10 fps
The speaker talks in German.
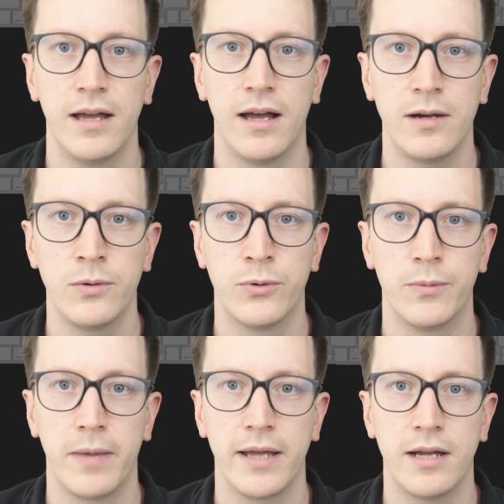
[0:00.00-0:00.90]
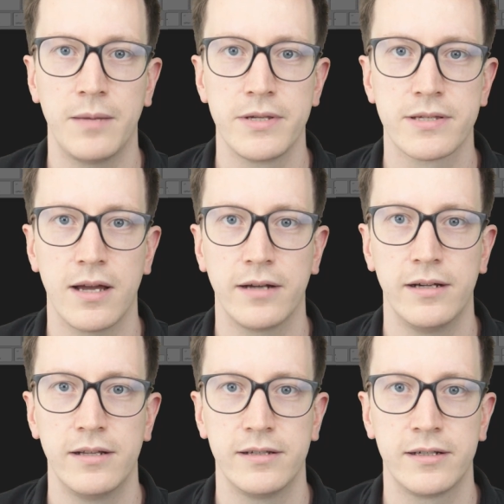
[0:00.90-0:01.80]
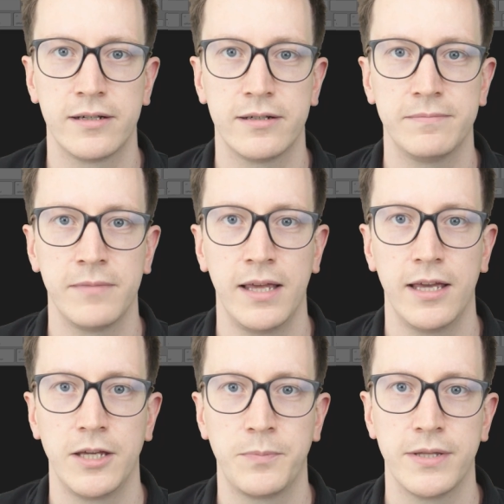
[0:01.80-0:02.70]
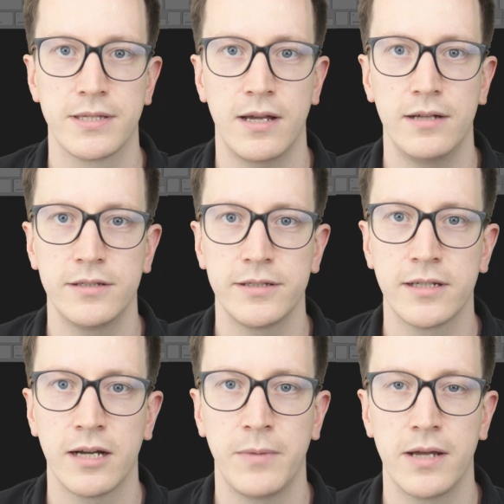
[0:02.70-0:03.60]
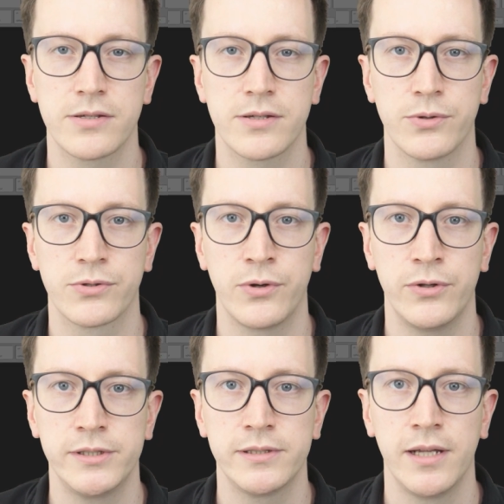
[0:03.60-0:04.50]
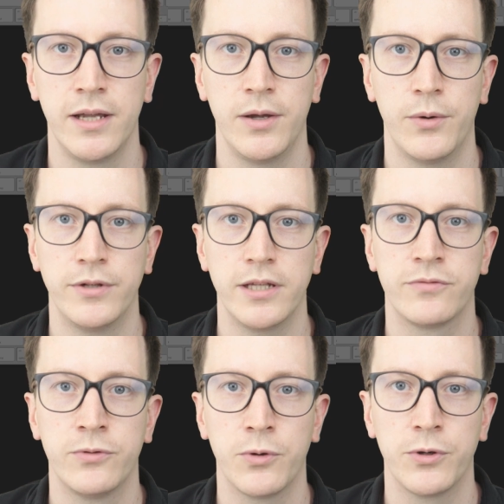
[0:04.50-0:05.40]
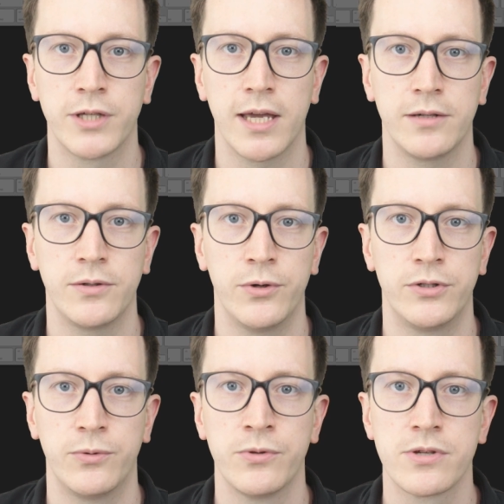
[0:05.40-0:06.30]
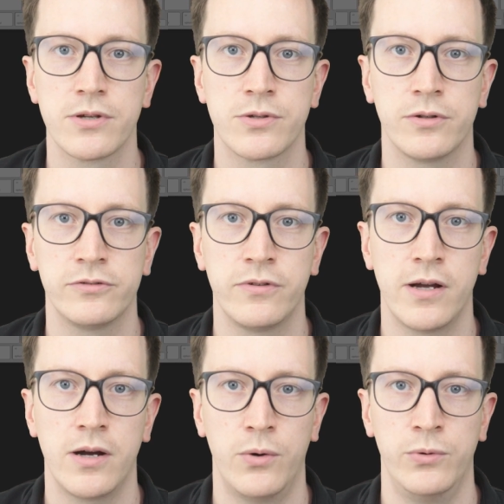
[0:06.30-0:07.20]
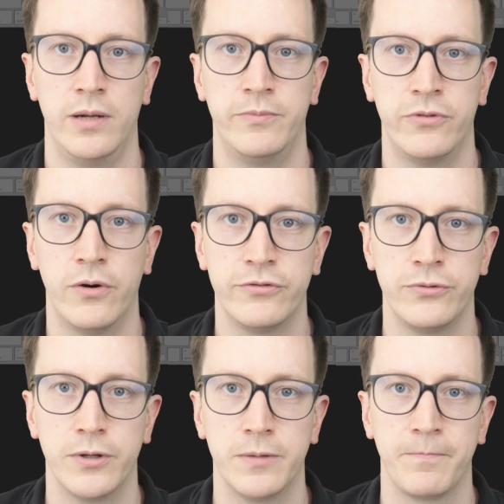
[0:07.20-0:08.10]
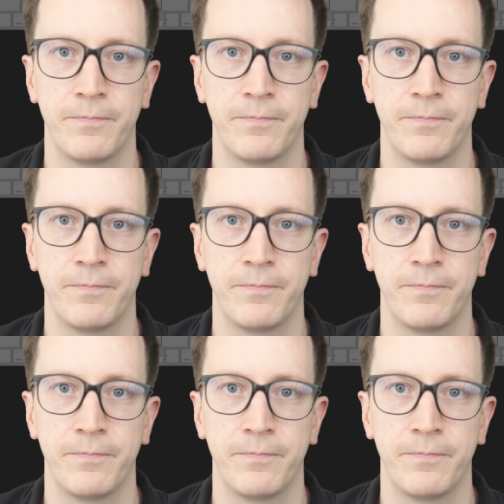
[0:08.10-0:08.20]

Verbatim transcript: Hallo, mein Name ist Daniel Sirka, ich bin Zahntechnikermeister aus Köln und ich würde euch gerne heute unsere Software OLAP e vorführen.